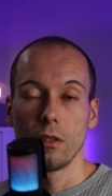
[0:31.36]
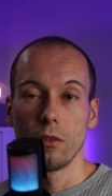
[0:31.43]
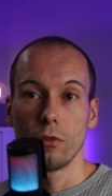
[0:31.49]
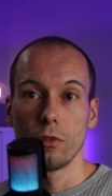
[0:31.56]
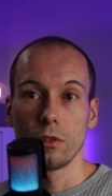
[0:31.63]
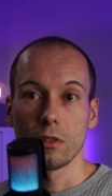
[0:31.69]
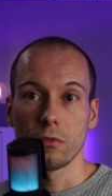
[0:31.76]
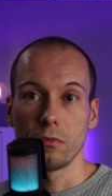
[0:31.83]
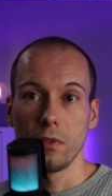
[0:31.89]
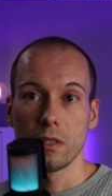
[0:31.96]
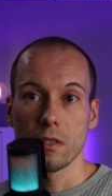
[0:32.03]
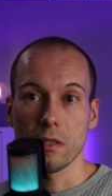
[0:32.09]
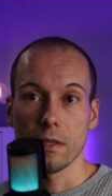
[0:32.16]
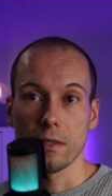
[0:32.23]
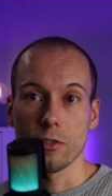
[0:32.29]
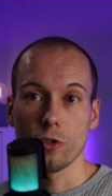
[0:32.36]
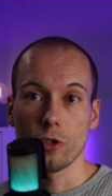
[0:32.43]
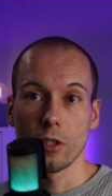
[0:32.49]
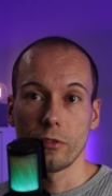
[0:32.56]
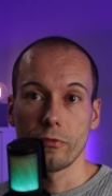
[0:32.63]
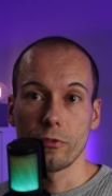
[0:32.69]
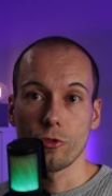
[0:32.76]
und wie das Ganze
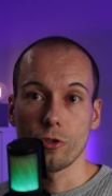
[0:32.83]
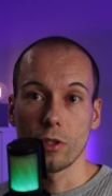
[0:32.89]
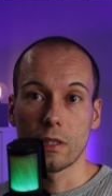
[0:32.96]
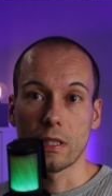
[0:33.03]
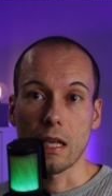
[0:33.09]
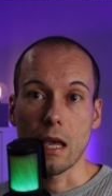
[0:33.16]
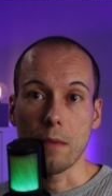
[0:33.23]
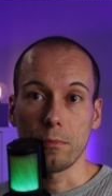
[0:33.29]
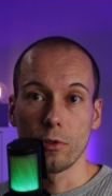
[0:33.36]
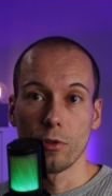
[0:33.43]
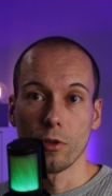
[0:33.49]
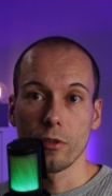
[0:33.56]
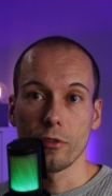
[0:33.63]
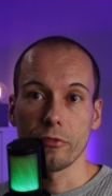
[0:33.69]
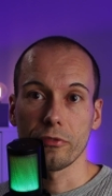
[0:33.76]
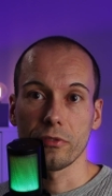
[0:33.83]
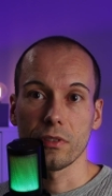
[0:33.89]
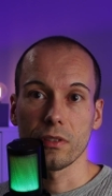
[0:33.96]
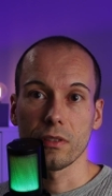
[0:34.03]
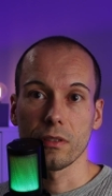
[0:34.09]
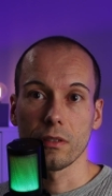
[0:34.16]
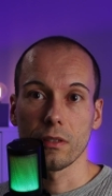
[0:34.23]
Schritt für Schritt
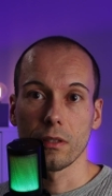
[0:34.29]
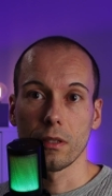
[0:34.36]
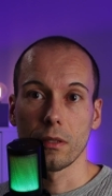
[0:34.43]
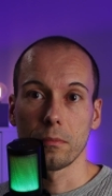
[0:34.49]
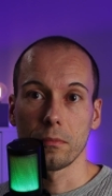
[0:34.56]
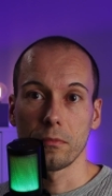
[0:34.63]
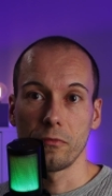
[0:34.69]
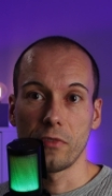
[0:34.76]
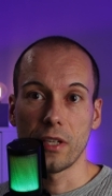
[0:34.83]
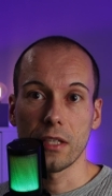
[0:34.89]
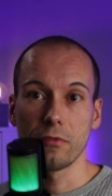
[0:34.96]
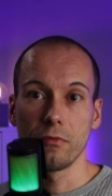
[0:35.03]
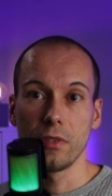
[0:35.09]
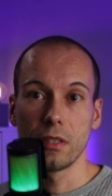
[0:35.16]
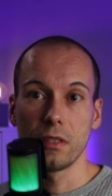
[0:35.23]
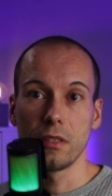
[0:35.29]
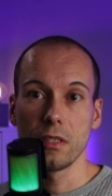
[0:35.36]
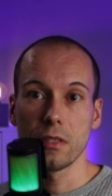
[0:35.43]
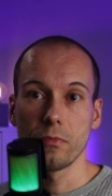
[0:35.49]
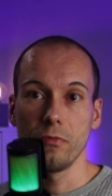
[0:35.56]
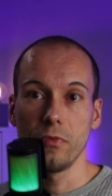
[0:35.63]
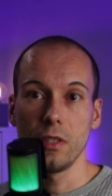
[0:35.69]
abläuft, ähm, werden wir in
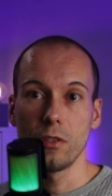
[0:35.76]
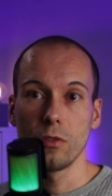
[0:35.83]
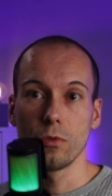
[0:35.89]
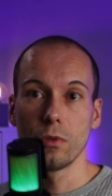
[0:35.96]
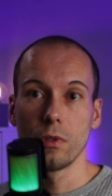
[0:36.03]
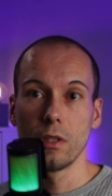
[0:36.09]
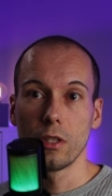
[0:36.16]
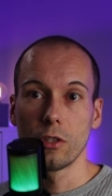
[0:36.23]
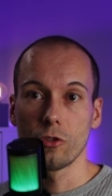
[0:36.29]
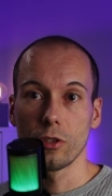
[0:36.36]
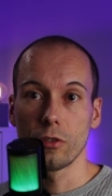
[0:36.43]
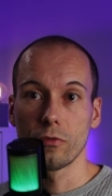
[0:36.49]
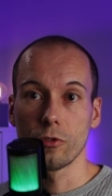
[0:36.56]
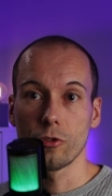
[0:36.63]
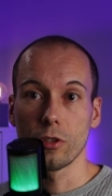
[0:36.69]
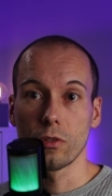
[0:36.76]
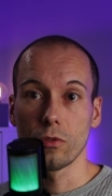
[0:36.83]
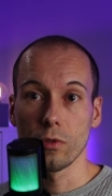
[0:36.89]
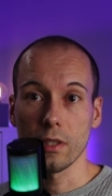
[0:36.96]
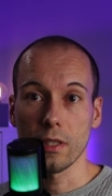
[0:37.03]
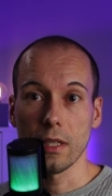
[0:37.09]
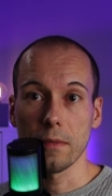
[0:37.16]
diesem Video Schritt für Schritt
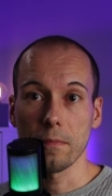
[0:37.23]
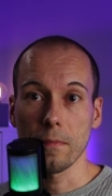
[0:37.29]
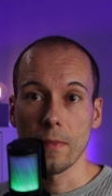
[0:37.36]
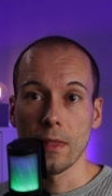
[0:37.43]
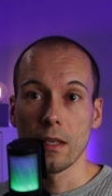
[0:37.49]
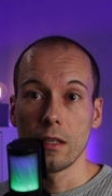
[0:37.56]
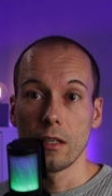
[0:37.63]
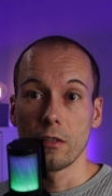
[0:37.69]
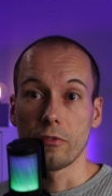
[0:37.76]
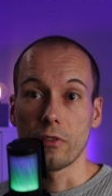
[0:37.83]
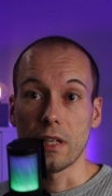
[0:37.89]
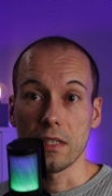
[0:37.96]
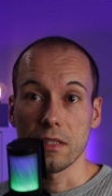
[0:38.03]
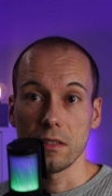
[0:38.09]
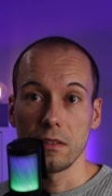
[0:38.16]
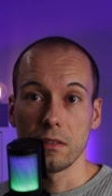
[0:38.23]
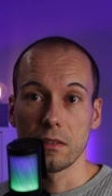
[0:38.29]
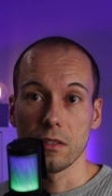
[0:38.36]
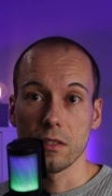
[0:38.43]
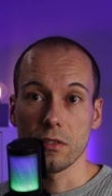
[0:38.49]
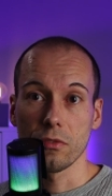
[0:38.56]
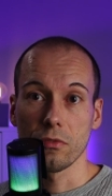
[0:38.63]
durchgehen. Falls ihr
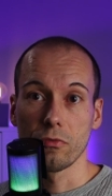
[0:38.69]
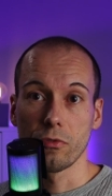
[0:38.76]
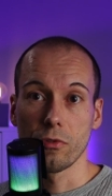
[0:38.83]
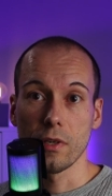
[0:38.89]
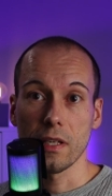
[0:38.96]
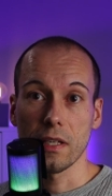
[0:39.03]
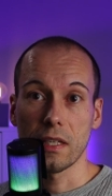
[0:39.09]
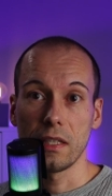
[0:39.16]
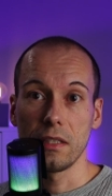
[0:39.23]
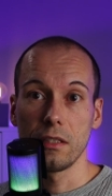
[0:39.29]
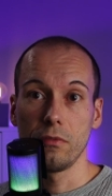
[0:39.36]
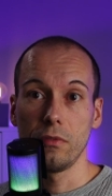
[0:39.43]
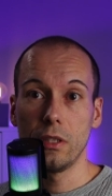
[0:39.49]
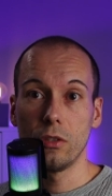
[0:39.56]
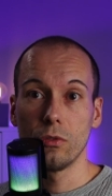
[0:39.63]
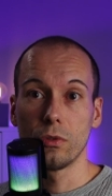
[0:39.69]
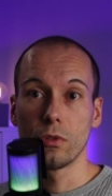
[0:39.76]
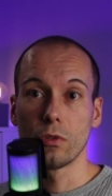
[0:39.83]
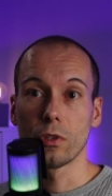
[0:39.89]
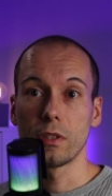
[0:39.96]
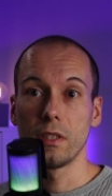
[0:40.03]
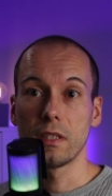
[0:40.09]
das vorhergehende Video
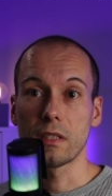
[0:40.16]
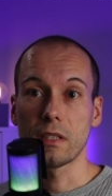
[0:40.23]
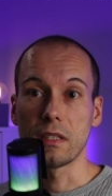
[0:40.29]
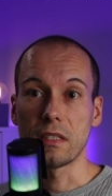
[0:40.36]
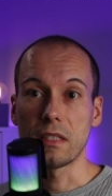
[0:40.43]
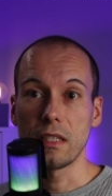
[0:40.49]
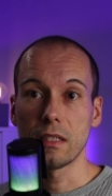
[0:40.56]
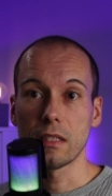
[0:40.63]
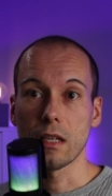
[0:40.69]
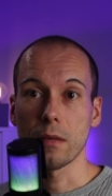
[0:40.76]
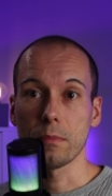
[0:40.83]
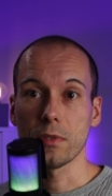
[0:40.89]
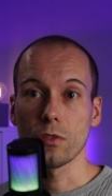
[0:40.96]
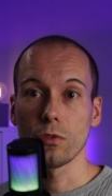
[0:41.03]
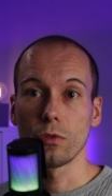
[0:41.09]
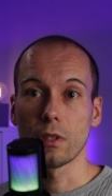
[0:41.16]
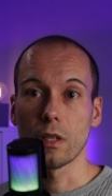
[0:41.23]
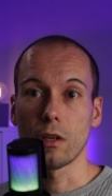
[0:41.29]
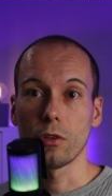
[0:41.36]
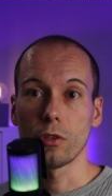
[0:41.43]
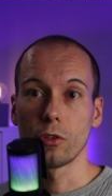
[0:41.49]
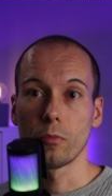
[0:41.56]
noch nicht gesehen habt
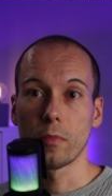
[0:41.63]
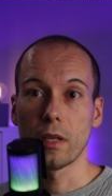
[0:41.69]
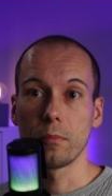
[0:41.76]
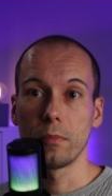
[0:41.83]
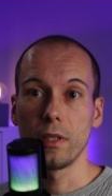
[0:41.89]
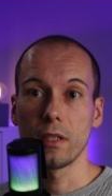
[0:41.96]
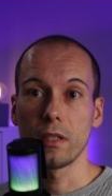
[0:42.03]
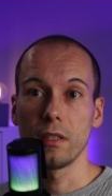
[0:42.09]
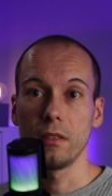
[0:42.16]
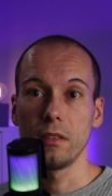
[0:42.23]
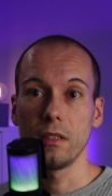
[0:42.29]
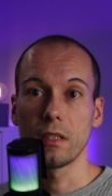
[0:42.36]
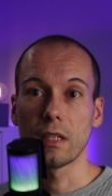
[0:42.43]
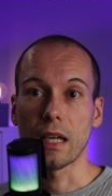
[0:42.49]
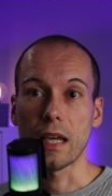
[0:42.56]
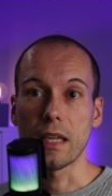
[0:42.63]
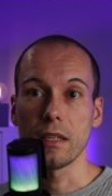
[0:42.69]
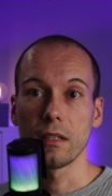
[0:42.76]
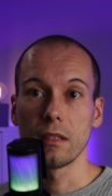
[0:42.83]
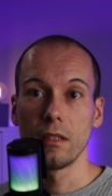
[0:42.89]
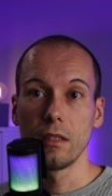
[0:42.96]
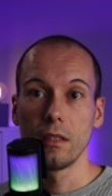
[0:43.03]
oder auch noch mal einen Blick in die
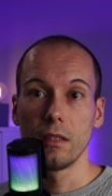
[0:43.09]
Reihe